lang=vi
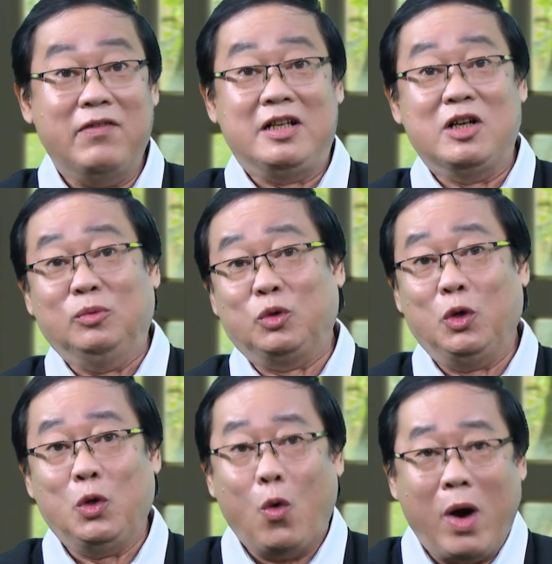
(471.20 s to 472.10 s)
Hai vợ
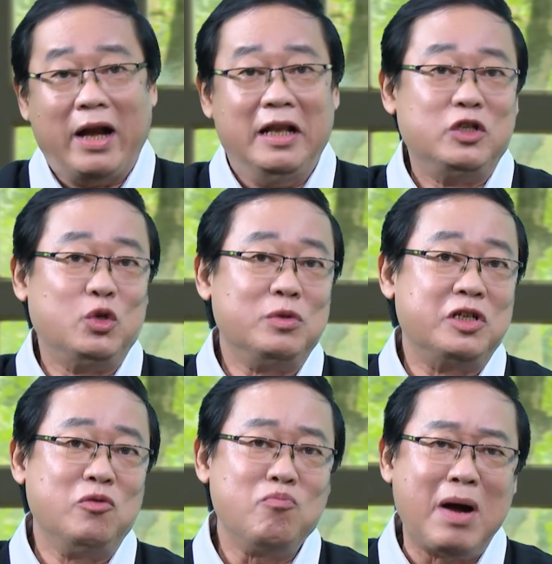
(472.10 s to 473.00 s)
chồng tôi òa lên
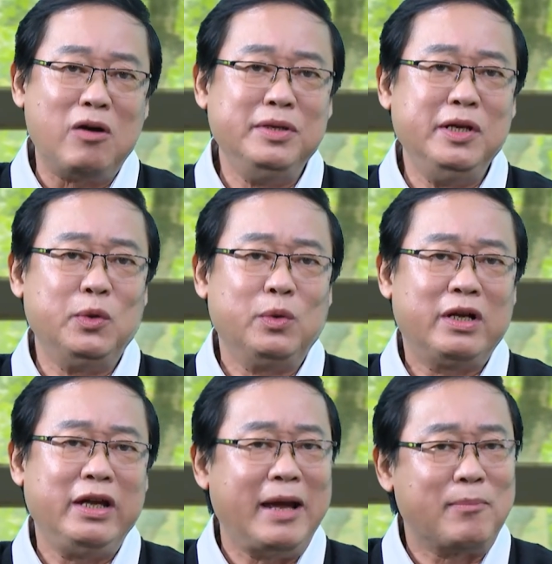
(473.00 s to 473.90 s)
sung sướng bao nhiêu
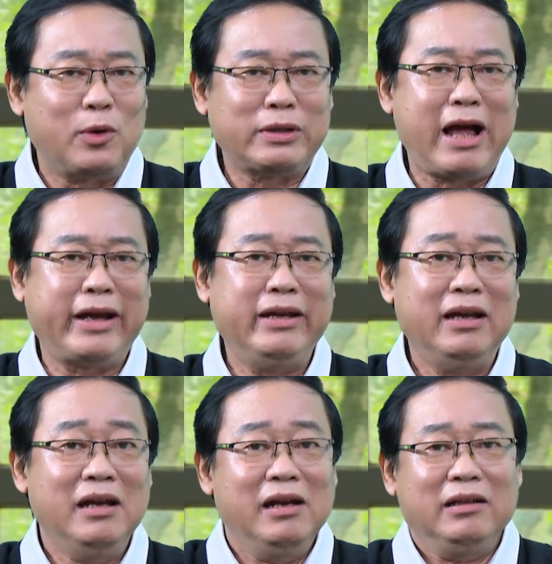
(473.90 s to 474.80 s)
khi em có thai